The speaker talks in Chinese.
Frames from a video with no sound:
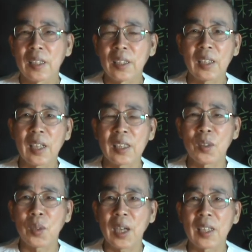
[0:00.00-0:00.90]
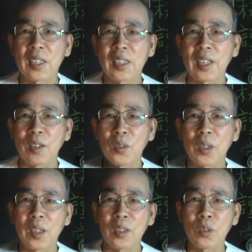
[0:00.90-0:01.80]
那但是我刚刚已经讲过
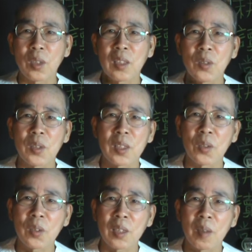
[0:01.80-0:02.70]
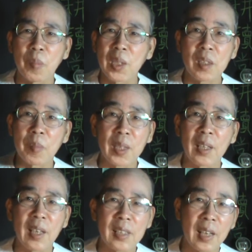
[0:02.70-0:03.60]
啊，双节棍这东西呢，没有什么
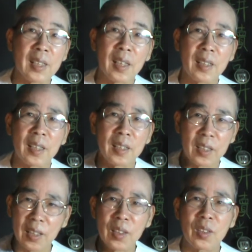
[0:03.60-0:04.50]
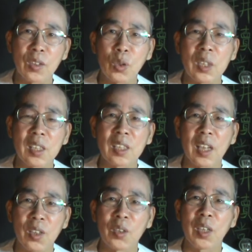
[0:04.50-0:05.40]
太大杀伤力，而且还对自己
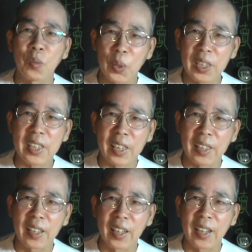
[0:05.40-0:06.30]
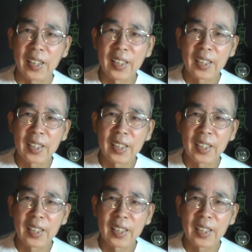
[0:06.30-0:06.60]
还有点危险啊。